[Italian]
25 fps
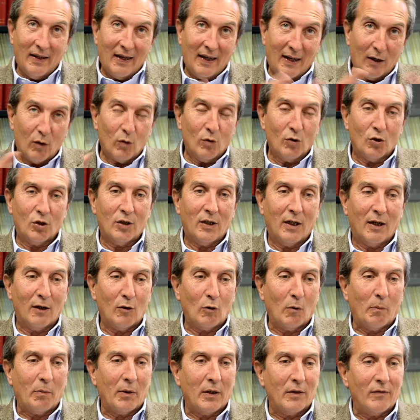è
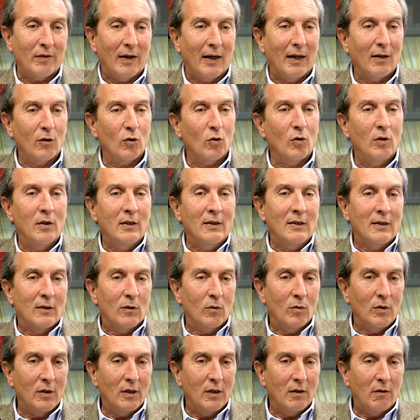considerato privato,
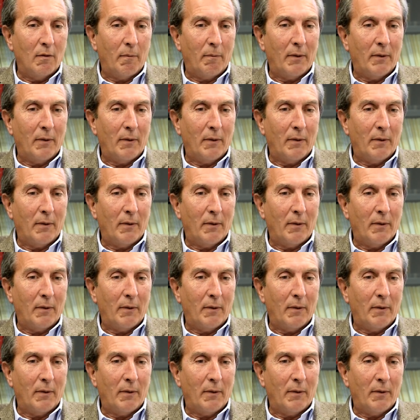quindi